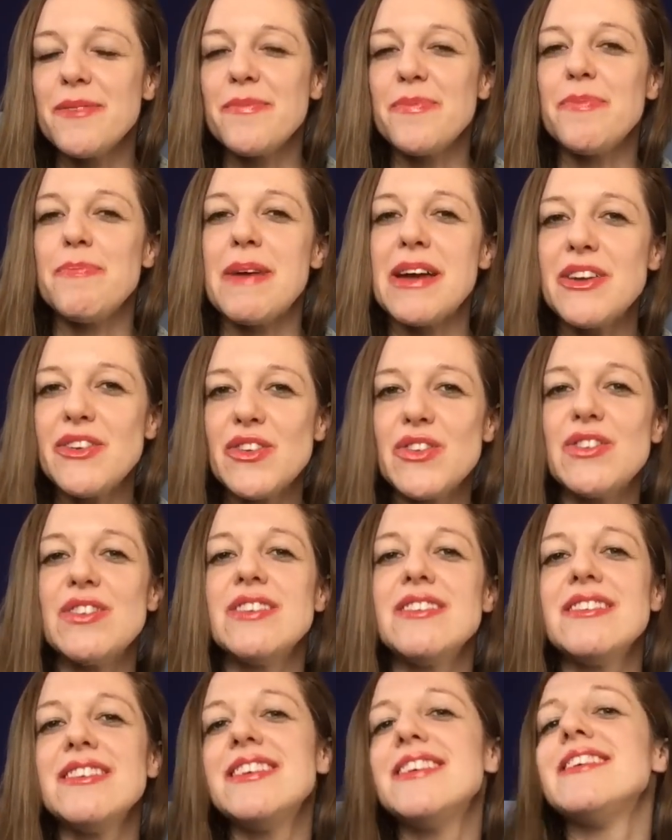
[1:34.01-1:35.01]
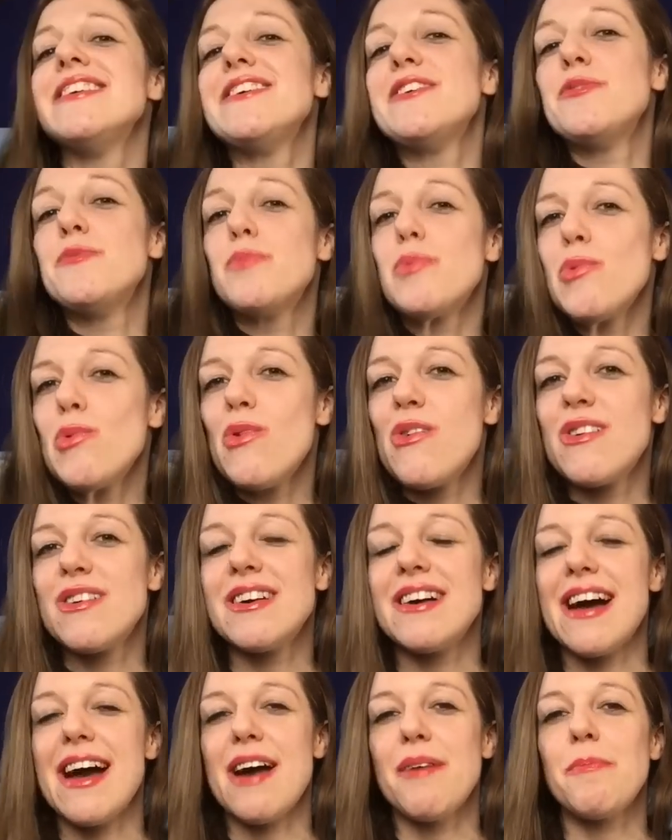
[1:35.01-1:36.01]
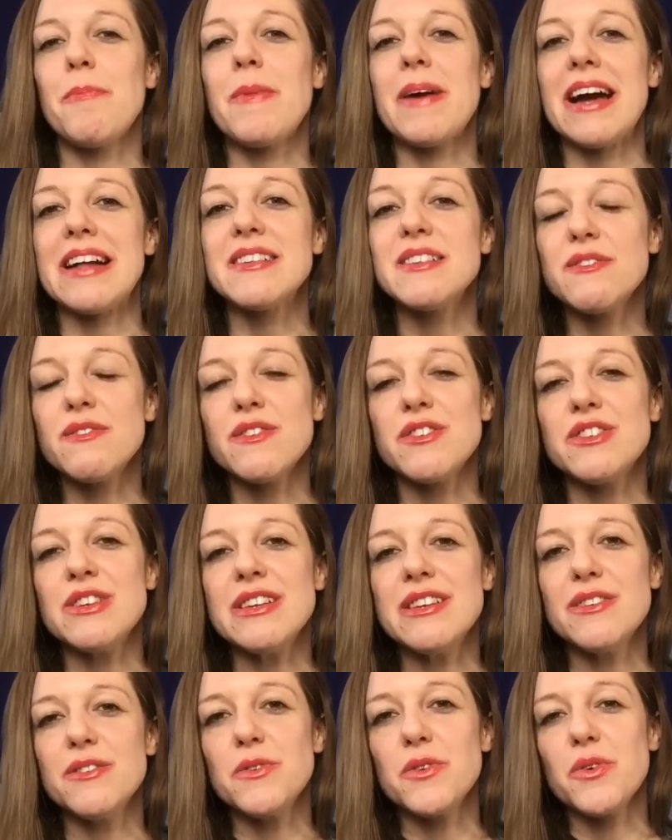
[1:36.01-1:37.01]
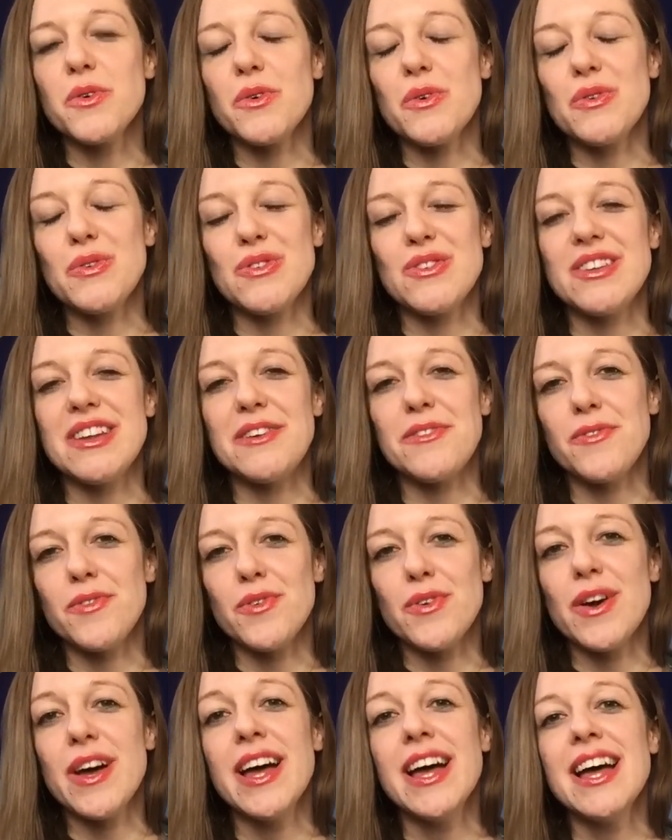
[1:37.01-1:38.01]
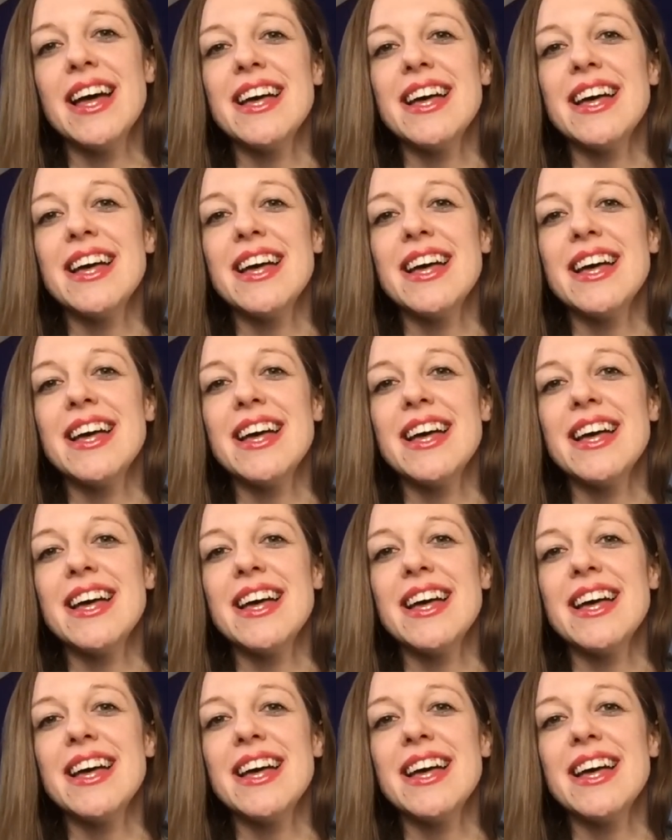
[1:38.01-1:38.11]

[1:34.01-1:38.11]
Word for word: Menschen, die ihn buchen, haben ganz verschiedene Gründe dafür,